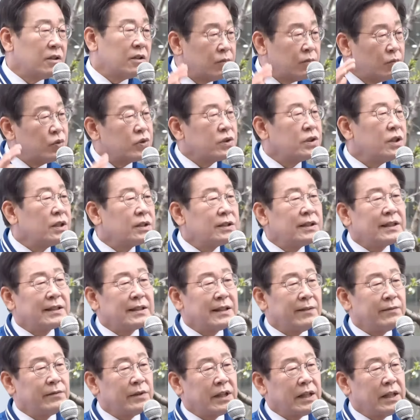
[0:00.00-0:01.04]
정부 정책
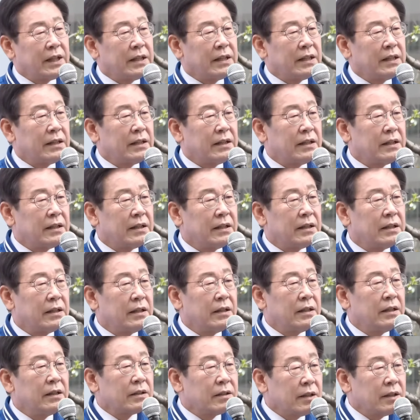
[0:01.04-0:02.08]
때문에.
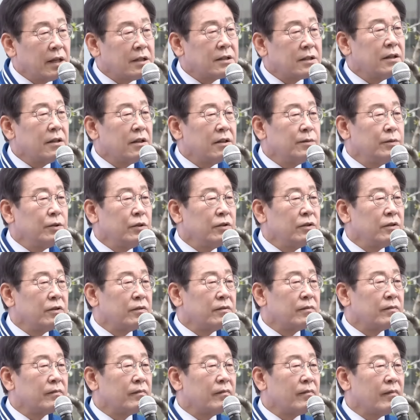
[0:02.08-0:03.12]
그래서 여러분